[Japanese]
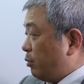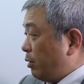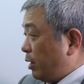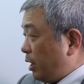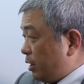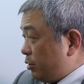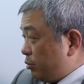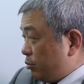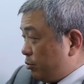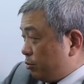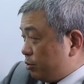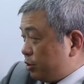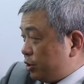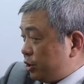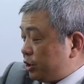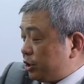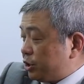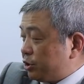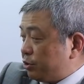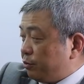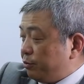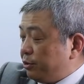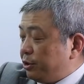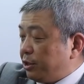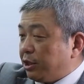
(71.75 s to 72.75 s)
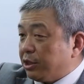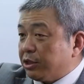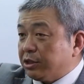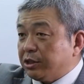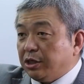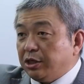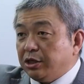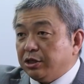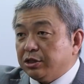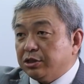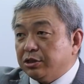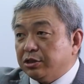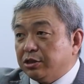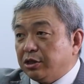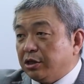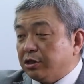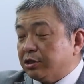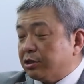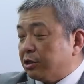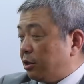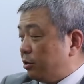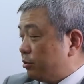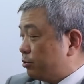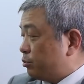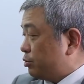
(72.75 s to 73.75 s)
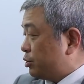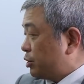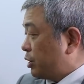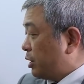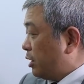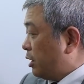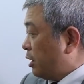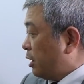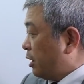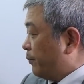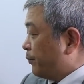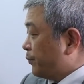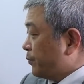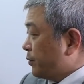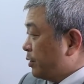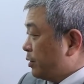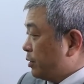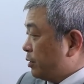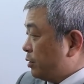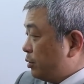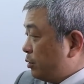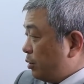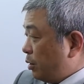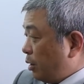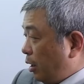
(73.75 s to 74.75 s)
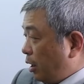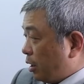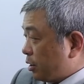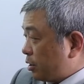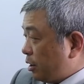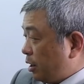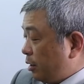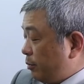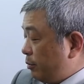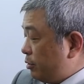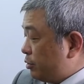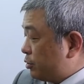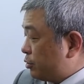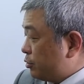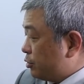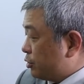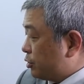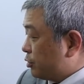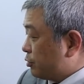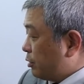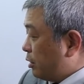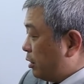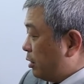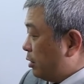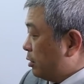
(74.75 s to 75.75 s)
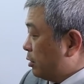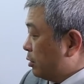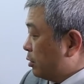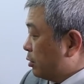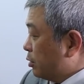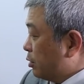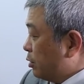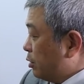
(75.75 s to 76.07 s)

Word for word: y の4次式とみなして因数定理使うとしたら、当てはめる数字は、